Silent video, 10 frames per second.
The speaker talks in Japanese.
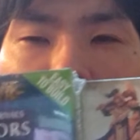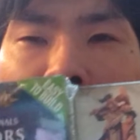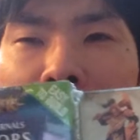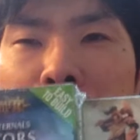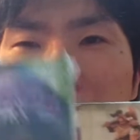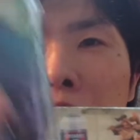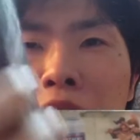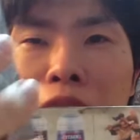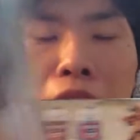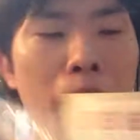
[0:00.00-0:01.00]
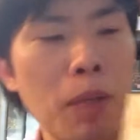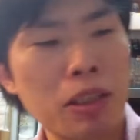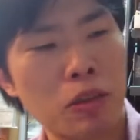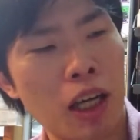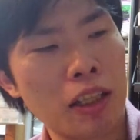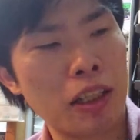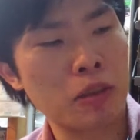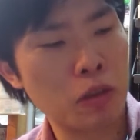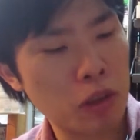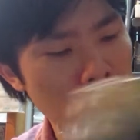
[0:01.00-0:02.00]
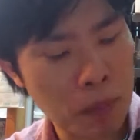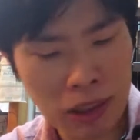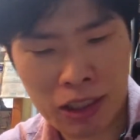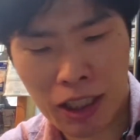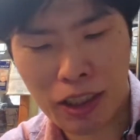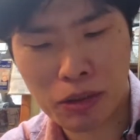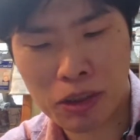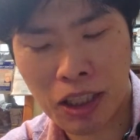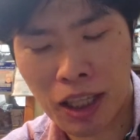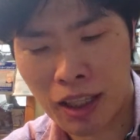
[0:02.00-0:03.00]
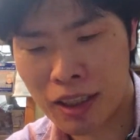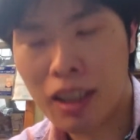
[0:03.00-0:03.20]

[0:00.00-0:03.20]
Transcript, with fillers: からこの3体がまるっと入ってることは間違いなくて